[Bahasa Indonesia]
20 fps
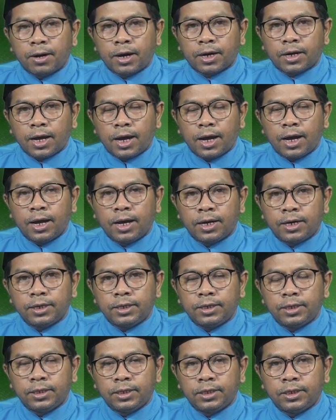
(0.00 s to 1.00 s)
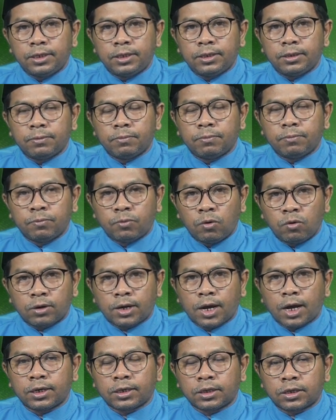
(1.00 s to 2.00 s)
maka hal ini
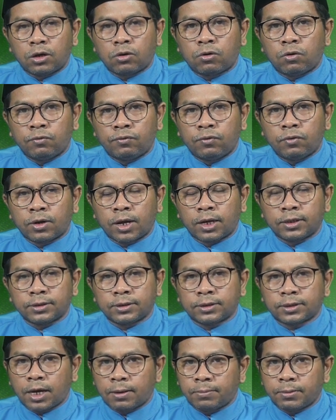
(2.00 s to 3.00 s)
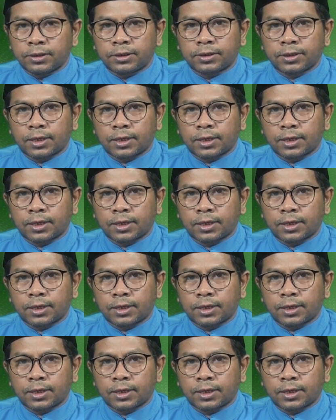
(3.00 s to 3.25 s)
bukan kekufuran sama